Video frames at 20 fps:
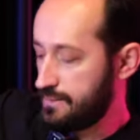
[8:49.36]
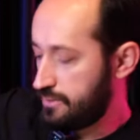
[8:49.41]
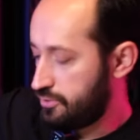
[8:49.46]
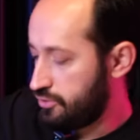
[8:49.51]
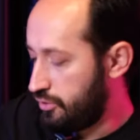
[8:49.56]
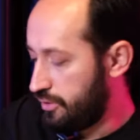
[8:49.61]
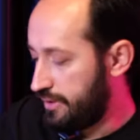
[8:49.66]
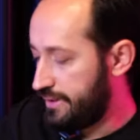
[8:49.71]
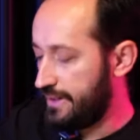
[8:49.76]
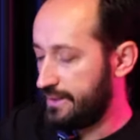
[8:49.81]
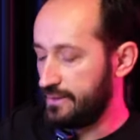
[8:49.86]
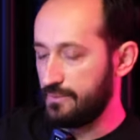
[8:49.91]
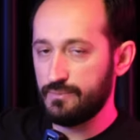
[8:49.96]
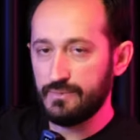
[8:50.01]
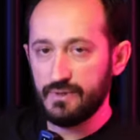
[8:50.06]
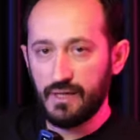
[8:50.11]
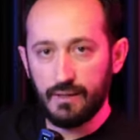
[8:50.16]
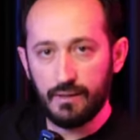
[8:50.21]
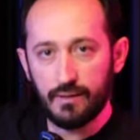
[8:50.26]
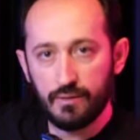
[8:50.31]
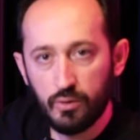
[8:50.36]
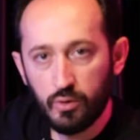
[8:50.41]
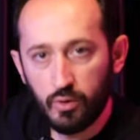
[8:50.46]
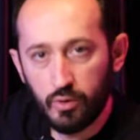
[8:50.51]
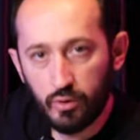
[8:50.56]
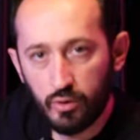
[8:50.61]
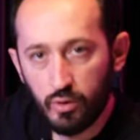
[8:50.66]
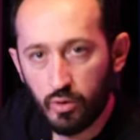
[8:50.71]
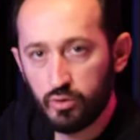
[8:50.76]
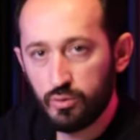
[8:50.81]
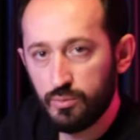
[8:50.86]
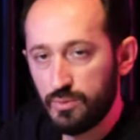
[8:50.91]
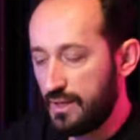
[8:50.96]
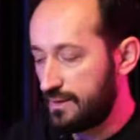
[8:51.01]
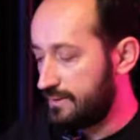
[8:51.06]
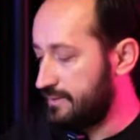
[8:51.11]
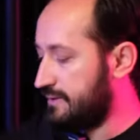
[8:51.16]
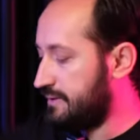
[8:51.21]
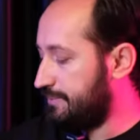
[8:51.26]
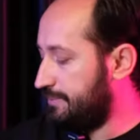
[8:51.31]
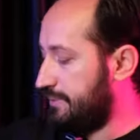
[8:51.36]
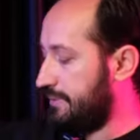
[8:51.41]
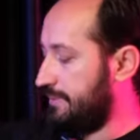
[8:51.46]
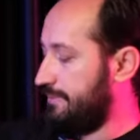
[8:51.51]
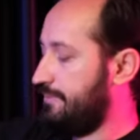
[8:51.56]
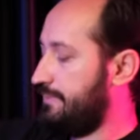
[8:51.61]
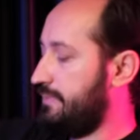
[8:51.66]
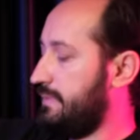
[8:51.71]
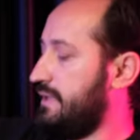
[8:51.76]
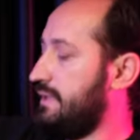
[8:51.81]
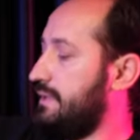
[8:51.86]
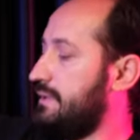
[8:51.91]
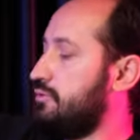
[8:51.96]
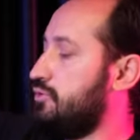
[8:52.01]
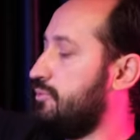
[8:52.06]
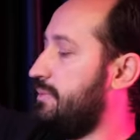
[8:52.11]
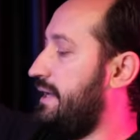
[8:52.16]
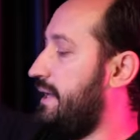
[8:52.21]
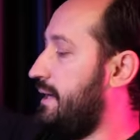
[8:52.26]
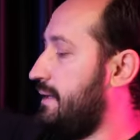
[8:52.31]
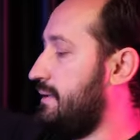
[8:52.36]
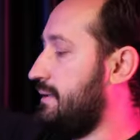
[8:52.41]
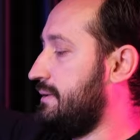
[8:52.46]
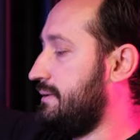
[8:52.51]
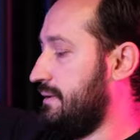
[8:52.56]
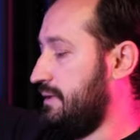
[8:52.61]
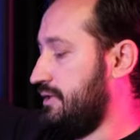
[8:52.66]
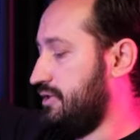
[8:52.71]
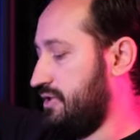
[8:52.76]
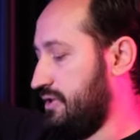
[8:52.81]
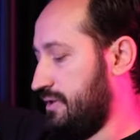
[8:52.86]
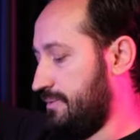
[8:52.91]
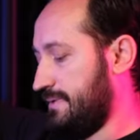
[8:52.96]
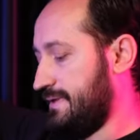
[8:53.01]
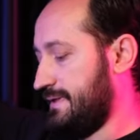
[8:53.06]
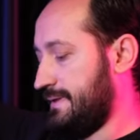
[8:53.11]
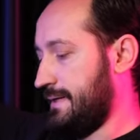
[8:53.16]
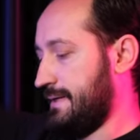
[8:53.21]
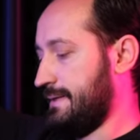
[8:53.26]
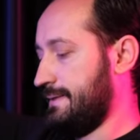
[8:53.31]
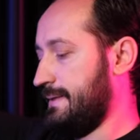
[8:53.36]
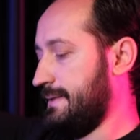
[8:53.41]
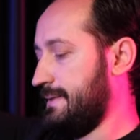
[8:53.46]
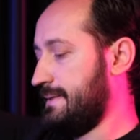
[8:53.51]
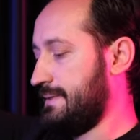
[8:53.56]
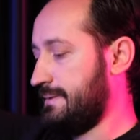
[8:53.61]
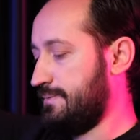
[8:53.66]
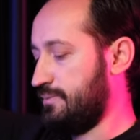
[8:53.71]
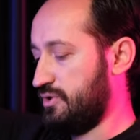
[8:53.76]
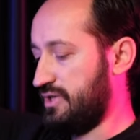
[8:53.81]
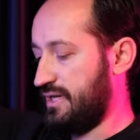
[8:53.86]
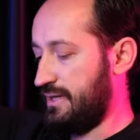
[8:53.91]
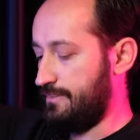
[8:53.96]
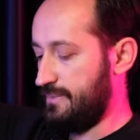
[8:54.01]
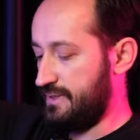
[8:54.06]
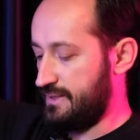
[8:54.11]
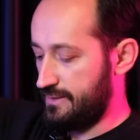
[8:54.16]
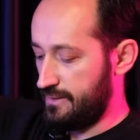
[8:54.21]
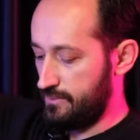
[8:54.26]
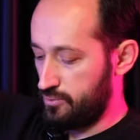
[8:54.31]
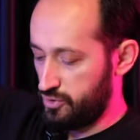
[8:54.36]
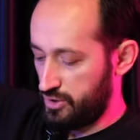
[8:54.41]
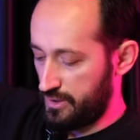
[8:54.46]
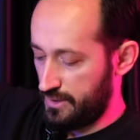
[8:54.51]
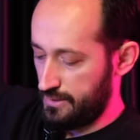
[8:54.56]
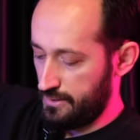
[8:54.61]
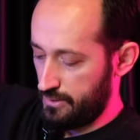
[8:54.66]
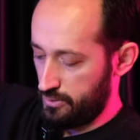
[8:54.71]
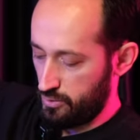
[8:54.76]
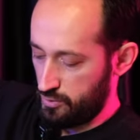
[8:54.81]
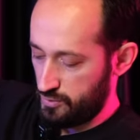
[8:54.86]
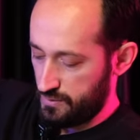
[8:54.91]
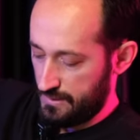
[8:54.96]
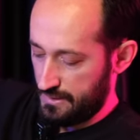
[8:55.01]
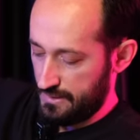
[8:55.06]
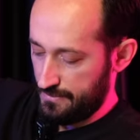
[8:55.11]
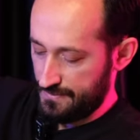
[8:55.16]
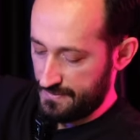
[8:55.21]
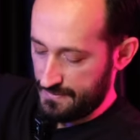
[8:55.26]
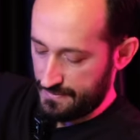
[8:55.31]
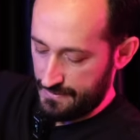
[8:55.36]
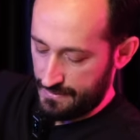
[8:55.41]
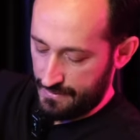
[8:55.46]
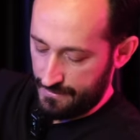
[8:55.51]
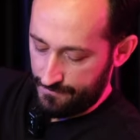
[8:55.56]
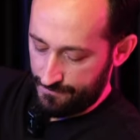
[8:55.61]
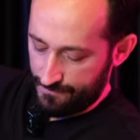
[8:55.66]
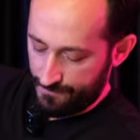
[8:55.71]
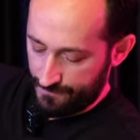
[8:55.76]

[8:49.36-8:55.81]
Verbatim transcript: şöyle yanımda konumlandırıp tüm ayaklarını açayım isterseniz. bir de bu şekilde göstereyim size.